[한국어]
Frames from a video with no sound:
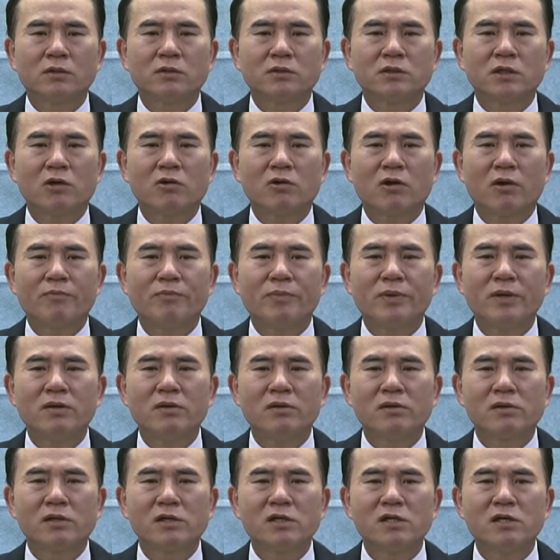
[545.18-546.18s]
그 살과
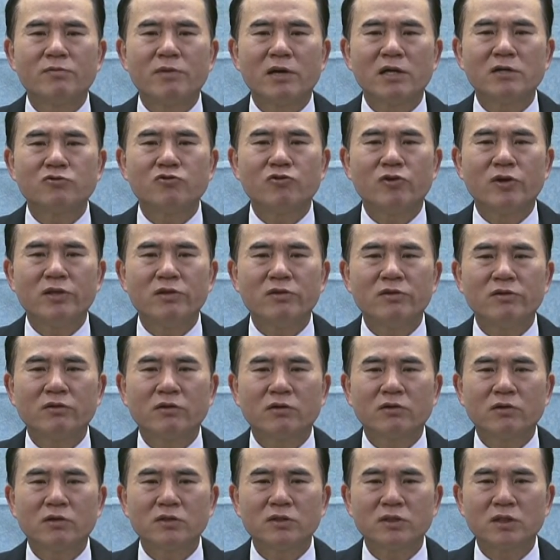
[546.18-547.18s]
피를 기념할 수 있는
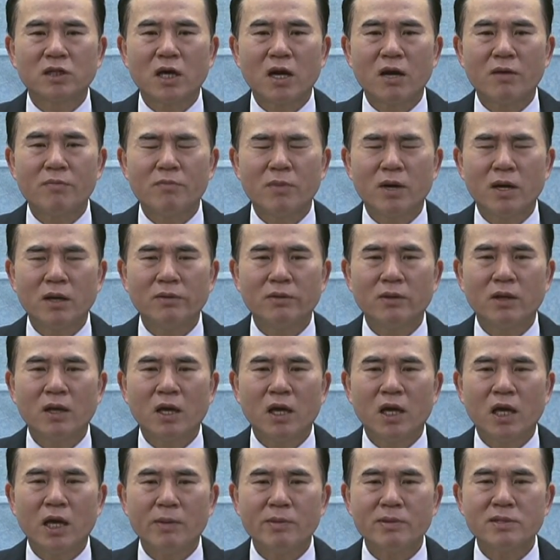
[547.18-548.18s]
그런 사람만
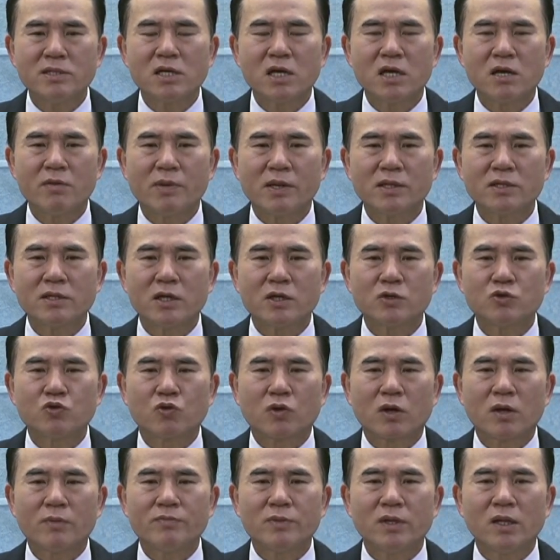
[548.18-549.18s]
예배자의 반열에
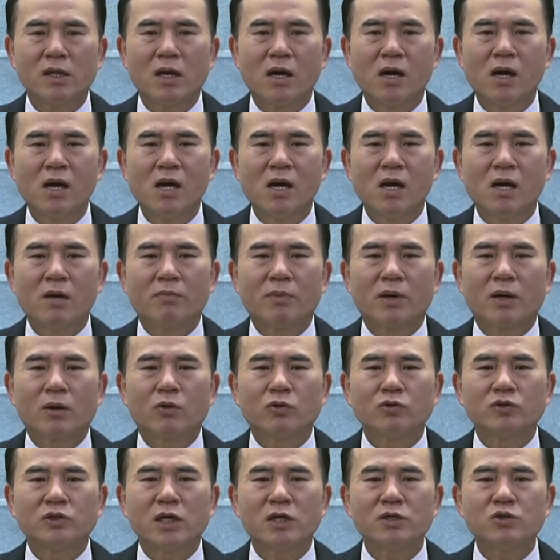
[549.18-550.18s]
속합니다.
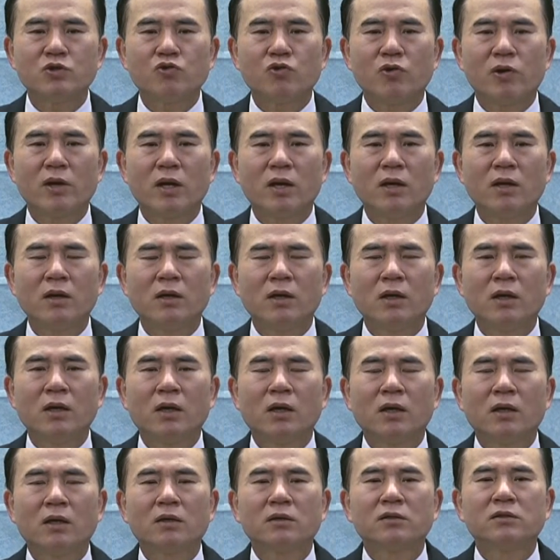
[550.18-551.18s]
바로 최초의
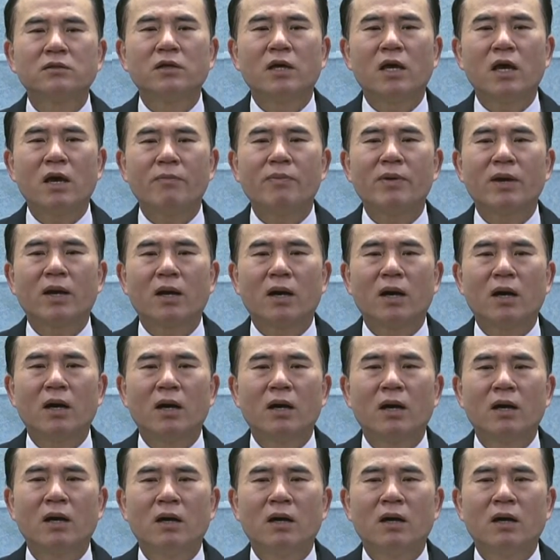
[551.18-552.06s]
그 예배가